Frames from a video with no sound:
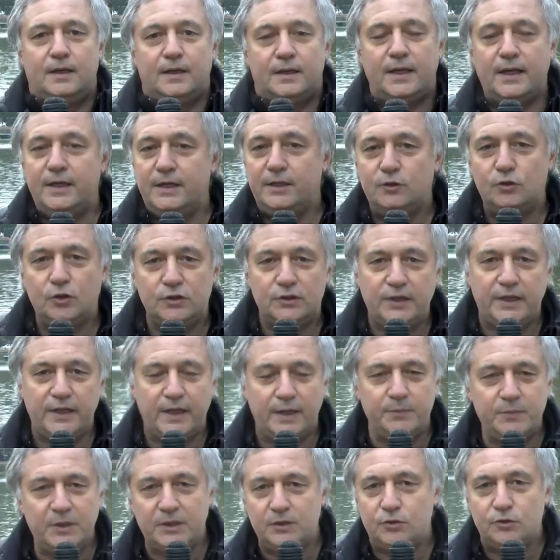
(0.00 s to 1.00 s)
Qué lindo
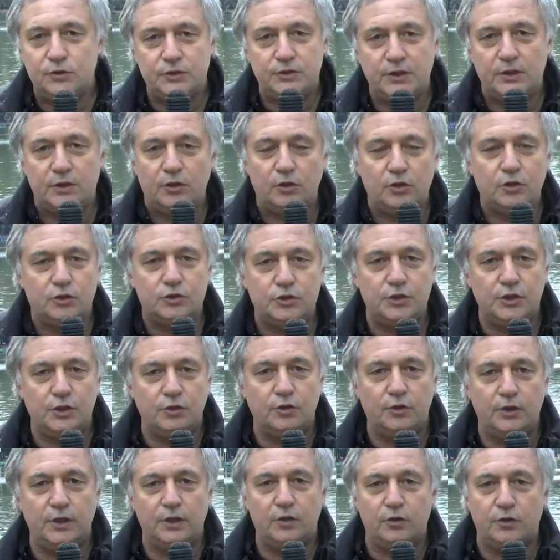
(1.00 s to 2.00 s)
entrenamiento hicieron los
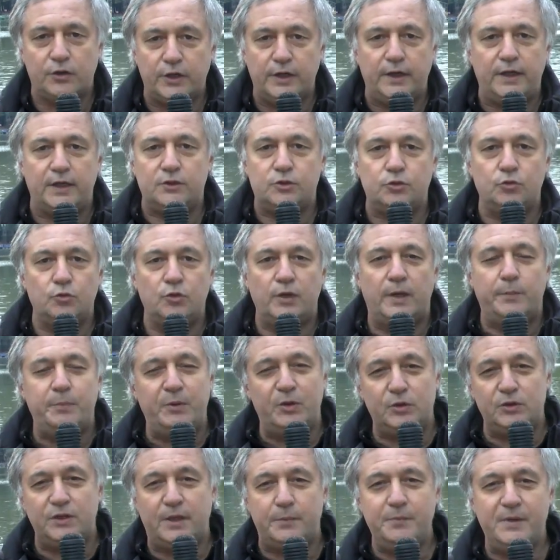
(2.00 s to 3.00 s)
chicos de Correr Ayuda,
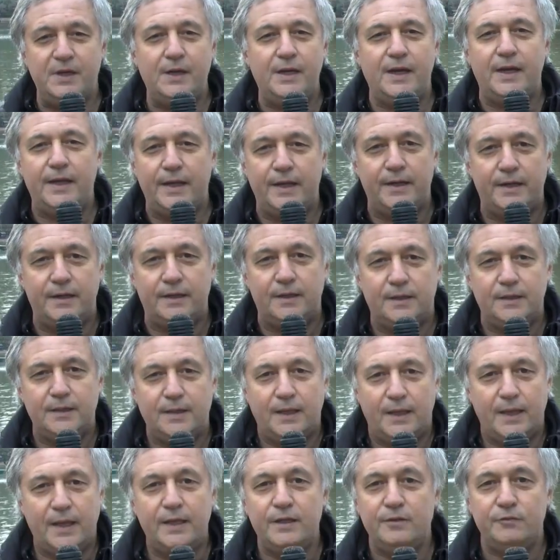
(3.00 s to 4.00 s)
pero también leer
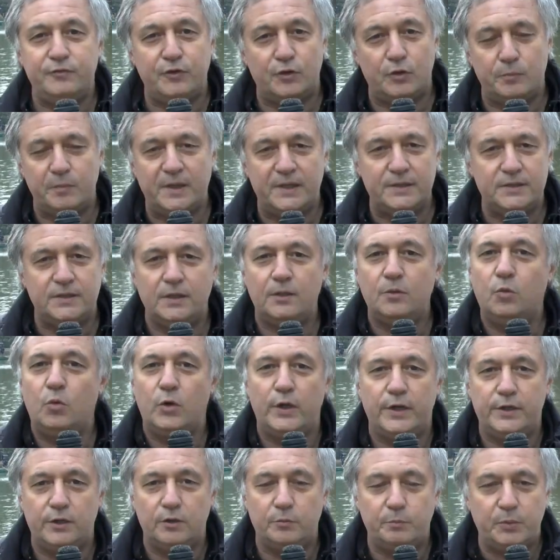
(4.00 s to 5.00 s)
e informarse es
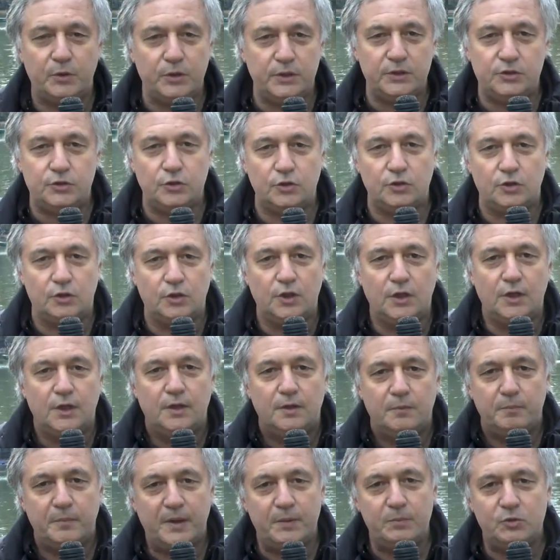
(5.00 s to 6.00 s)
bueno. Por eso
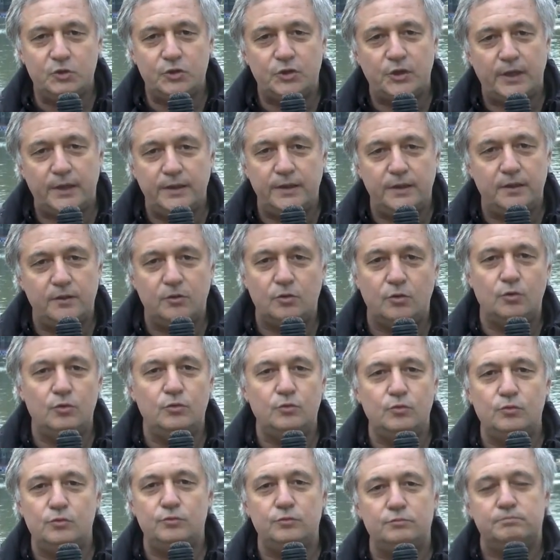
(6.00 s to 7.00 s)
vamos a ir con
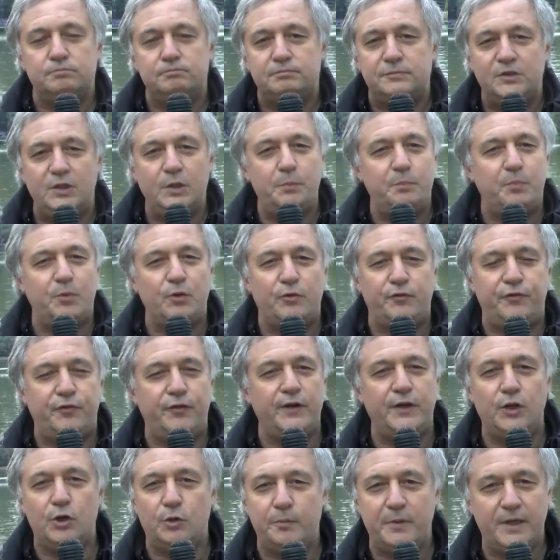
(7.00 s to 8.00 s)
un tipo
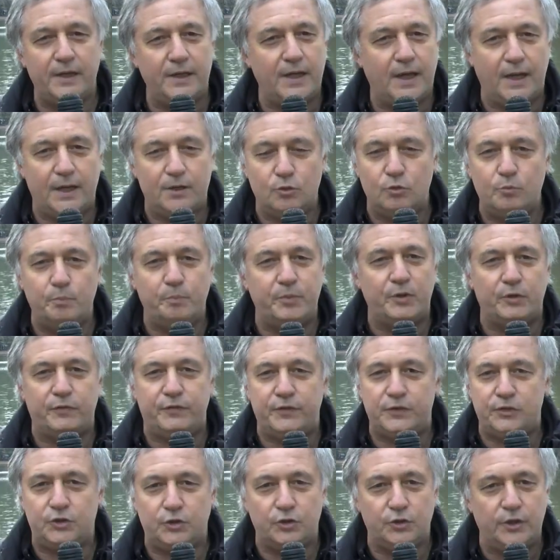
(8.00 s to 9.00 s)
fenomenal, un
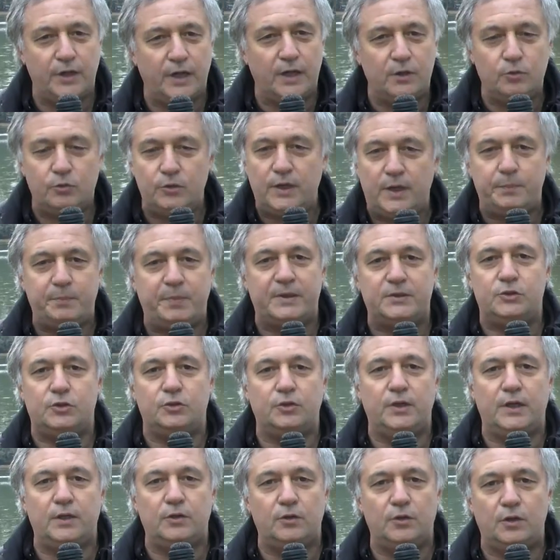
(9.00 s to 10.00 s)
profesional, un
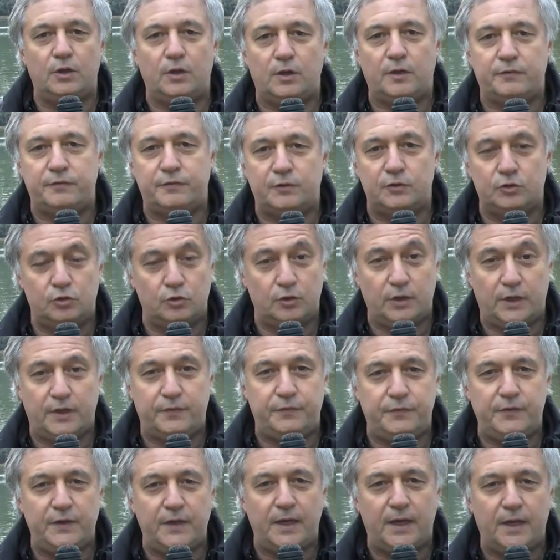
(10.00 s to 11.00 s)
apasionado de la
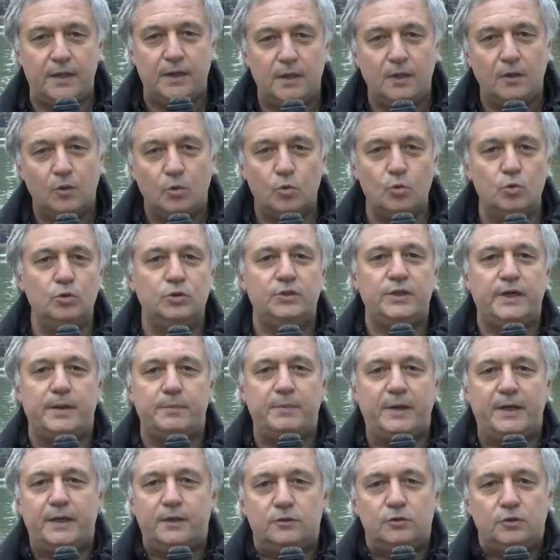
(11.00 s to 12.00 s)
fotografía,
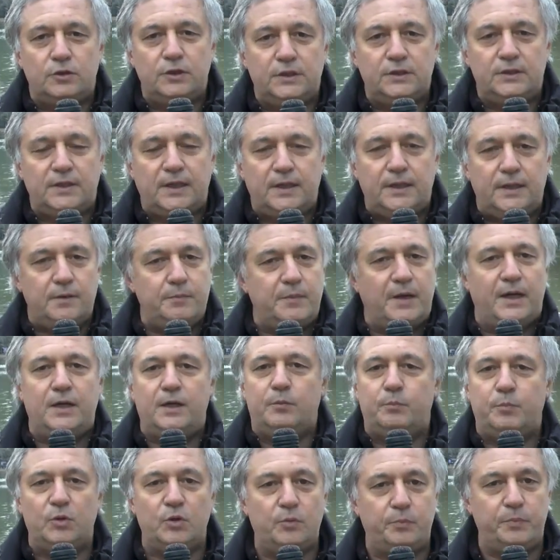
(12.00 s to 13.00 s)
ultramaratonista. ¿Qué más le
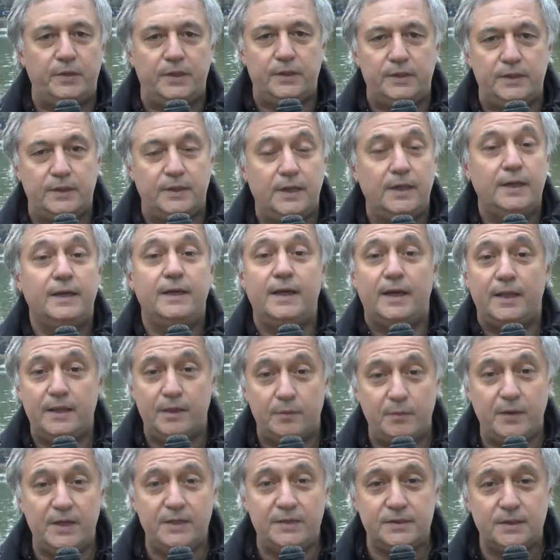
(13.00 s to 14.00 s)
puedo pedir? Que
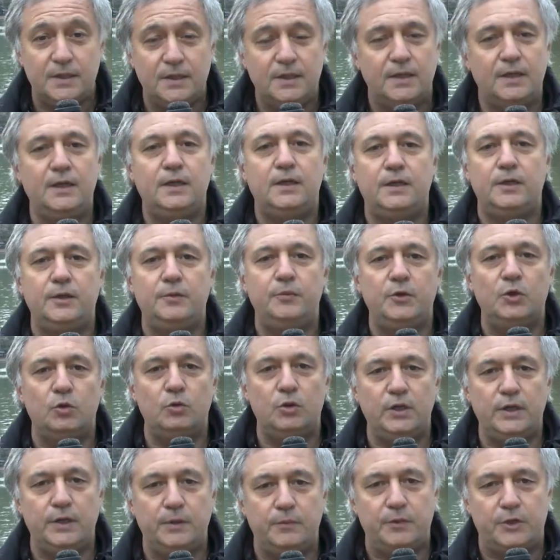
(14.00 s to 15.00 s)
además escribí un
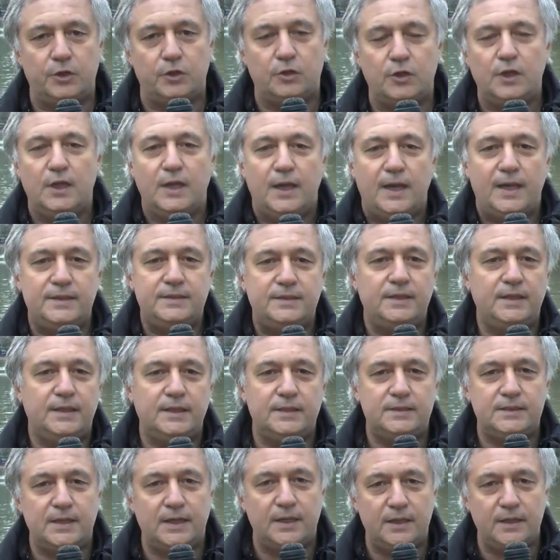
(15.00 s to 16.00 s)
libro. Así
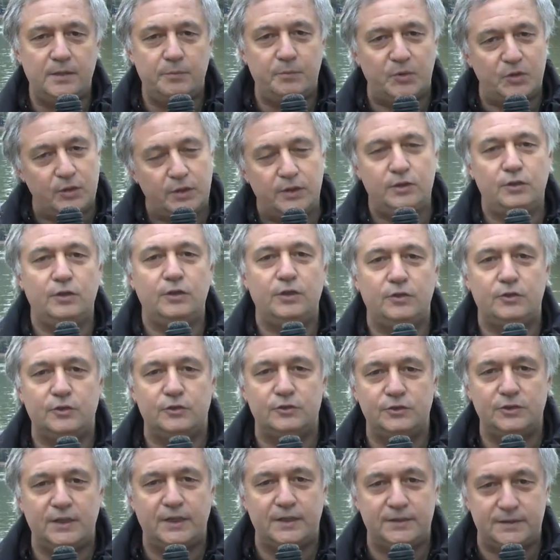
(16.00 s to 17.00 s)
que Charlie, ¿por qué no nos
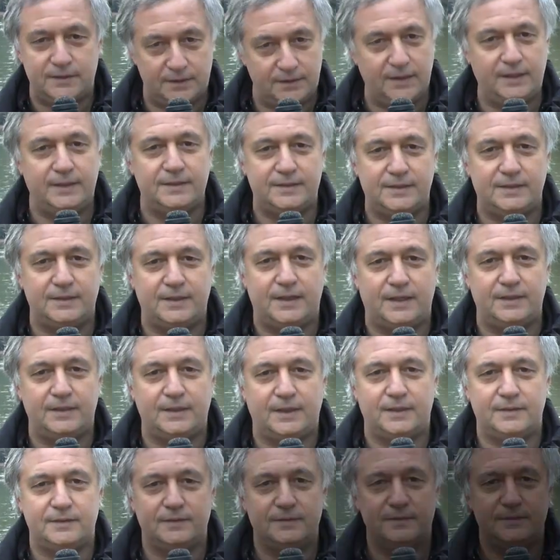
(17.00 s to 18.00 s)
contás de qué se trata?